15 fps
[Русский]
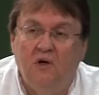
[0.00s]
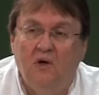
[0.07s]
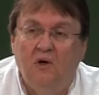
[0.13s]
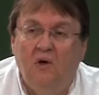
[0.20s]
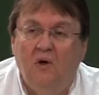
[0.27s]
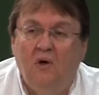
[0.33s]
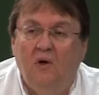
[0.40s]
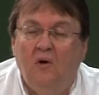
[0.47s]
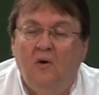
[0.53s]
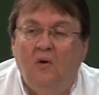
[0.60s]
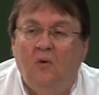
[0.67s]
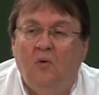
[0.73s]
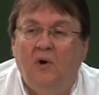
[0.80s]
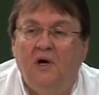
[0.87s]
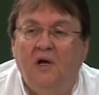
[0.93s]
И мы
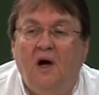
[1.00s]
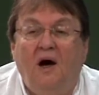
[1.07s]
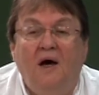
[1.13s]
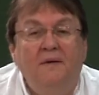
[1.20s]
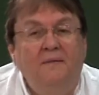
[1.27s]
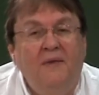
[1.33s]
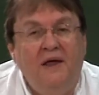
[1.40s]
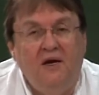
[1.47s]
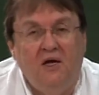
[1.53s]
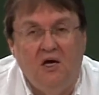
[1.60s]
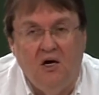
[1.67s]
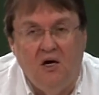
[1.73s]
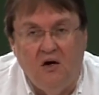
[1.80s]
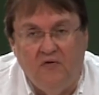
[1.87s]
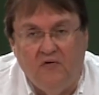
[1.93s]
закончили 21
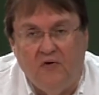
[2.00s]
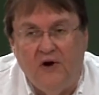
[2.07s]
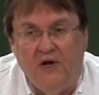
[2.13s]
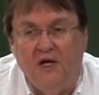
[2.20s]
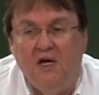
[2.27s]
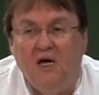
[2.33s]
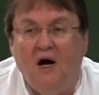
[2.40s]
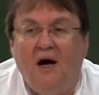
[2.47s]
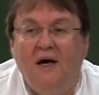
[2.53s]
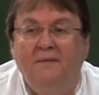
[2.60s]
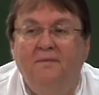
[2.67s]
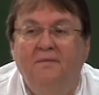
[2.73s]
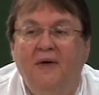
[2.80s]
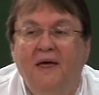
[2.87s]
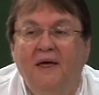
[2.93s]
стихом 3
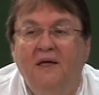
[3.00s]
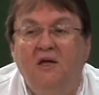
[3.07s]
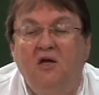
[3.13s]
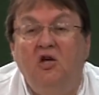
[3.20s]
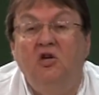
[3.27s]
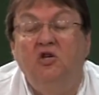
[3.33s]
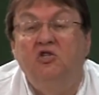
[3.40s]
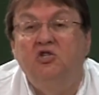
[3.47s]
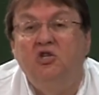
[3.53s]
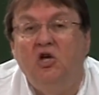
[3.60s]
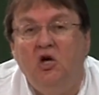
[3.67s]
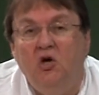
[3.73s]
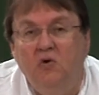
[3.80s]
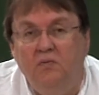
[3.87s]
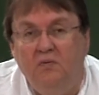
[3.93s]
главы книги «Бытие».
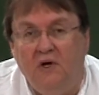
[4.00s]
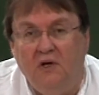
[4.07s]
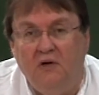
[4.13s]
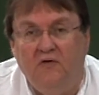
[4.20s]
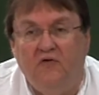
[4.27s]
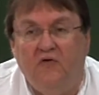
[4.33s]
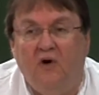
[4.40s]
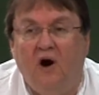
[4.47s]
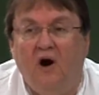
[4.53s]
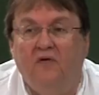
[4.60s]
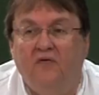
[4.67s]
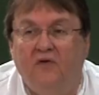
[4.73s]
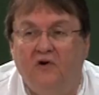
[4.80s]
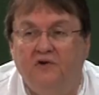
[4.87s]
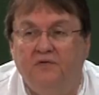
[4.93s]

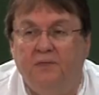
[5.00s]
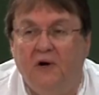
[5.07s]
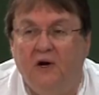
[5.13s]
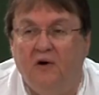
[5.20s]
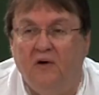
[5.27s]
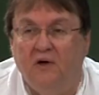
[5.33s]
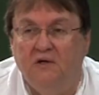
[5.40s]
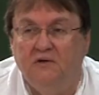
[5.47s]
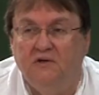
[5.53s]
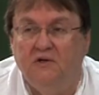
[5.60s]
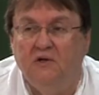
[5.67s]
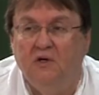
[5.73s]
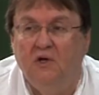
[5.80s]
Бог сделал